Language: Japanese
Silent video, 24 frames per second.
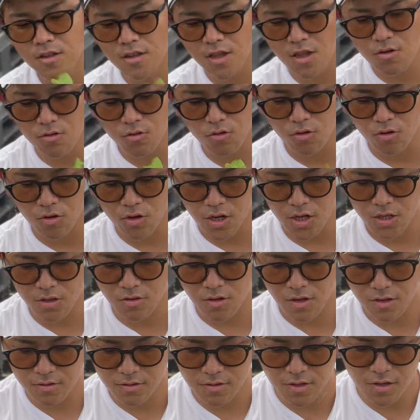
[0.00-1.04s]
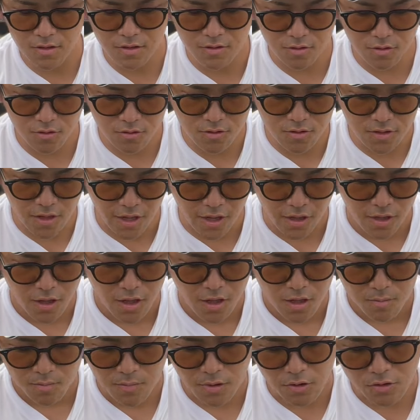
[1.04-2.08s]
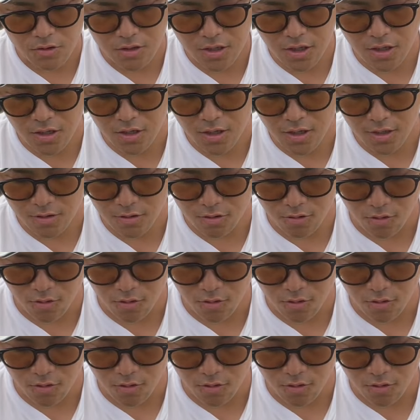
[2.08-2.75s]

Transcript: ね、結構、あの、発芽率良くて、まあ、沖縄県